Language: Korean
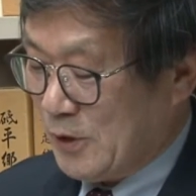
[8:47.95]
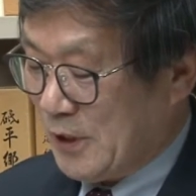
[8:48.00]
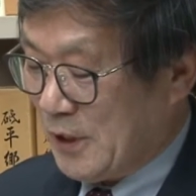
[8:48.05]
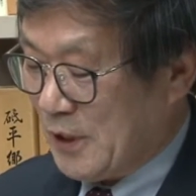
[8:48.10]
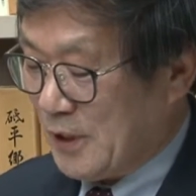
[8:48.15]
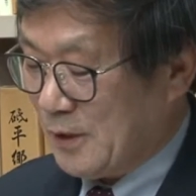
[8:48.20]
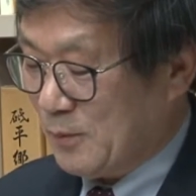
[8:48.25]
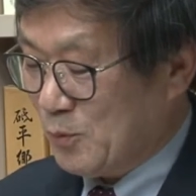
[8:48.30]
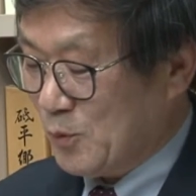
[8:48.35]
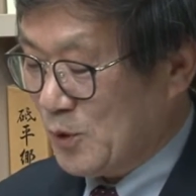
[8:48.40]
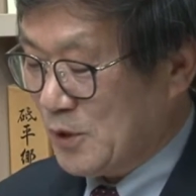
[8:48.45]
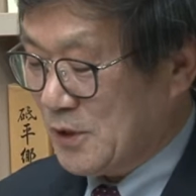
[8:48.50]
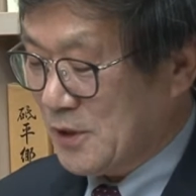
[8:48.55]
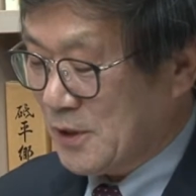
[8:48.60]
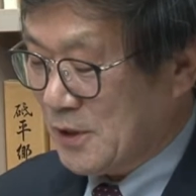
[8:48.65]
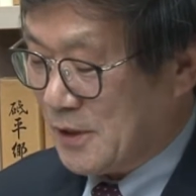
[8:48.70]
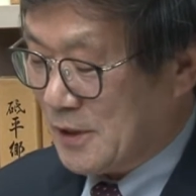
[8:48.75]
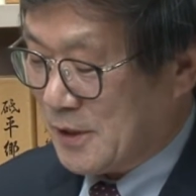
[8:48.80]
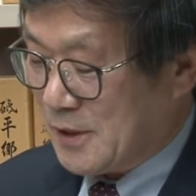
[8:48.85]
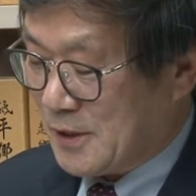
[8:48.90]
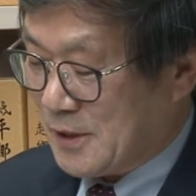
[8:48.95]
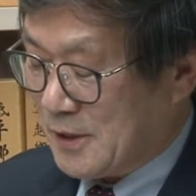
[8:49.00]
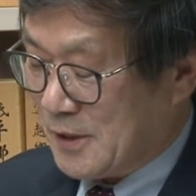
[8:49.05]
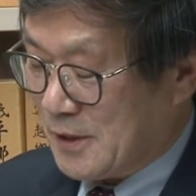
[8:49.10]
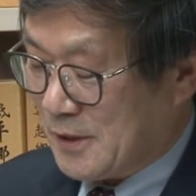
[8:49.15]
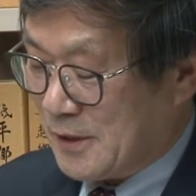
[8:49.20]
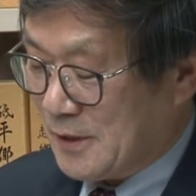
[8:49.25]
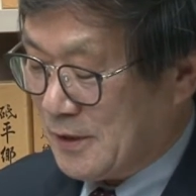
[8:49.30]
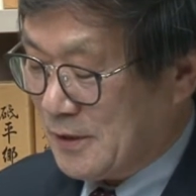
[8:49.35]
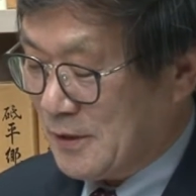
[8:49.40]

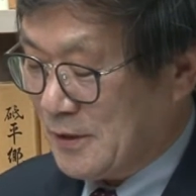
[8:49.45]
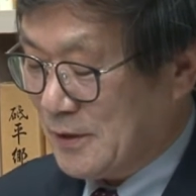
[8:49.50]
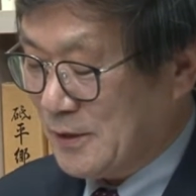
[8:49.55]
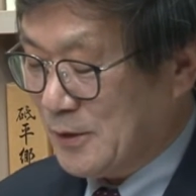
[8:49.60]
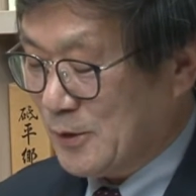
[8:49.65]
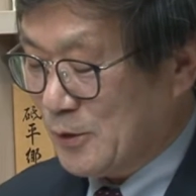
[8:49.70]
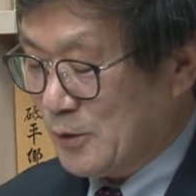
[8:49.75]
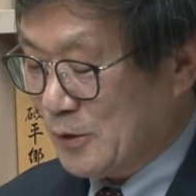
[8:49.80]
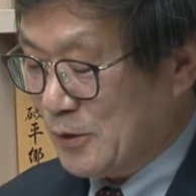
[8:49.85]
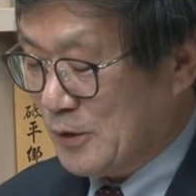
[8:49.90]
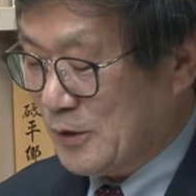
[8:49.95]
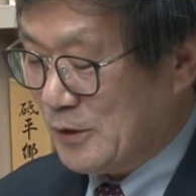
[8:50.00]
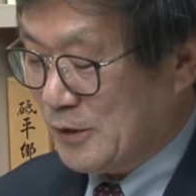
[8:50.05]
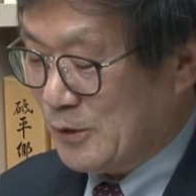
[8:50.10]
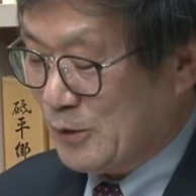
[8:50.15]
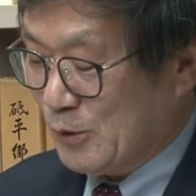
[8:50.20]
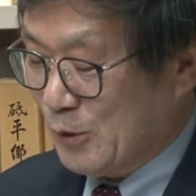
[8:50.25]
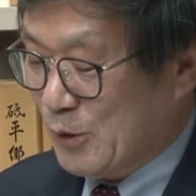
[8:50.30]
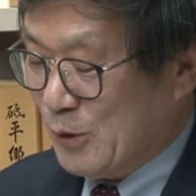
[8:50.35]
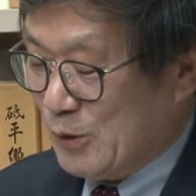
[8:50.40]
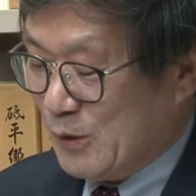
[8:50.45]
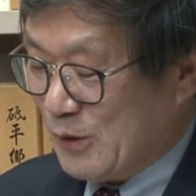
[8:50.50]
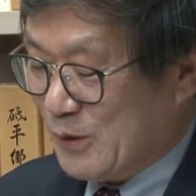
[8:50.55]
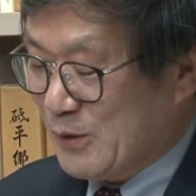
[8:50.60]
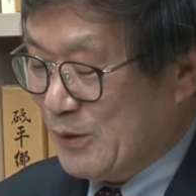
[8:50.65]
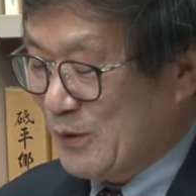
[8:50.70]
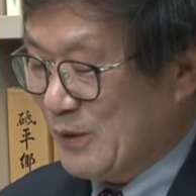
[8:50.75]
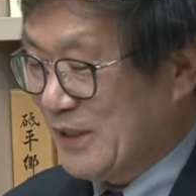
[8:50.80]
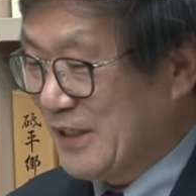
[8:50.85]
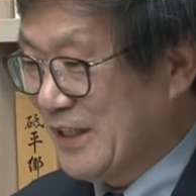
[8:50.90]
할아버지가 시조
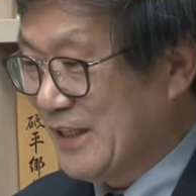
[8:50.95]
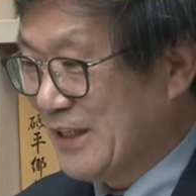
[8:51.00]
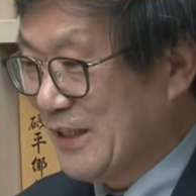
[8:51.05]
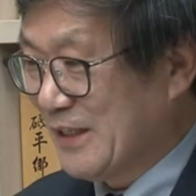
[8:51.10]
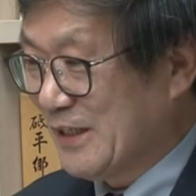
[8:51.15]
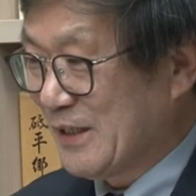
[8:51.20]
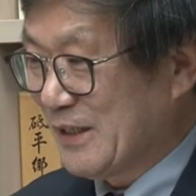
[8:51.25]
시조공이